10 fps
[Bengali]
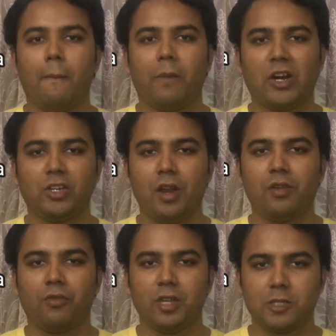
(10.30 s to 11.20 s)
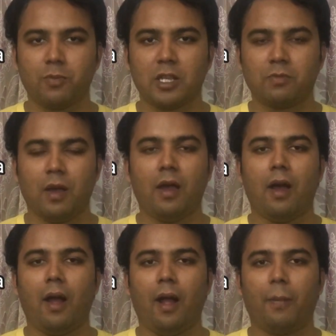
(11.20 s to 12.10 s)
প্লাটলেট রিস প্লাজমা
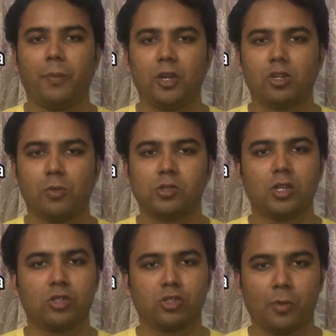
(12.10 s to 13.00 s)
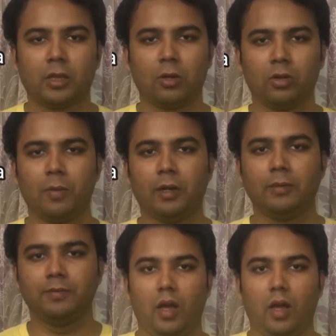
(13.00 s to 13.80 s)
আপনার এই সমস্যার সমাধান হতে পারে